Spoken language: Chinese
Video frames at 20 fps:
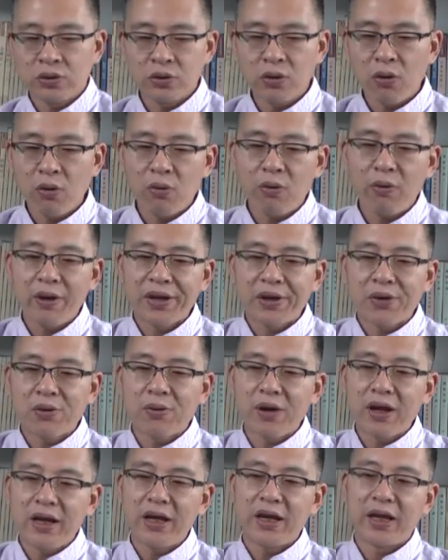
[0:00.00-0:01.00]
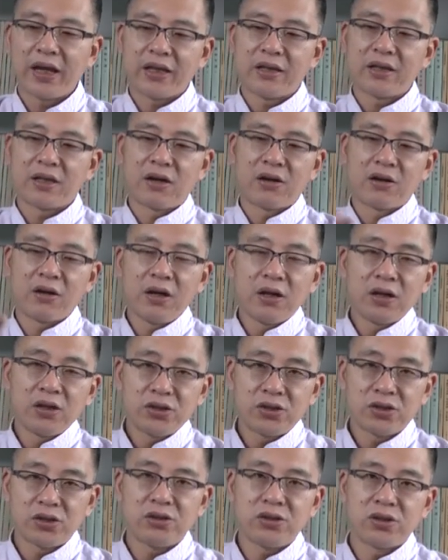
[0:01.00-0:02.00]
都会关联到
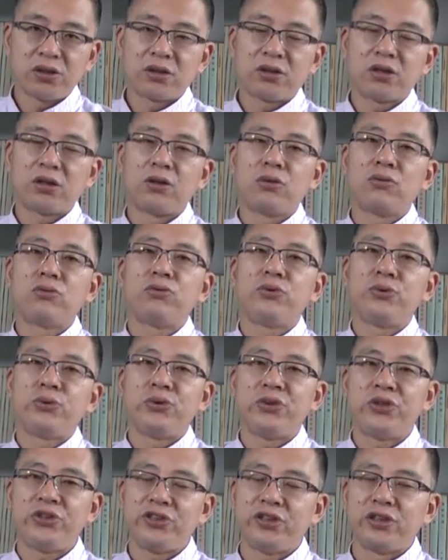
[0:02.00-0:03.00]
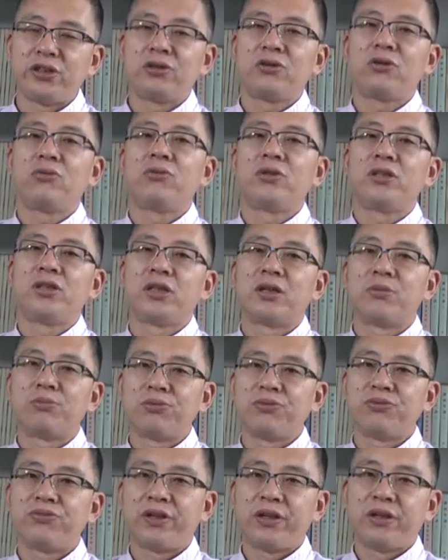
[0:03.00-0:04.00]
支持客户去行动的这个
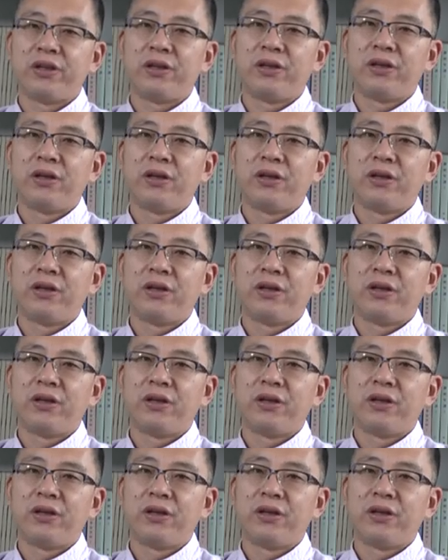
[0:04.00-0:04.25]
部分，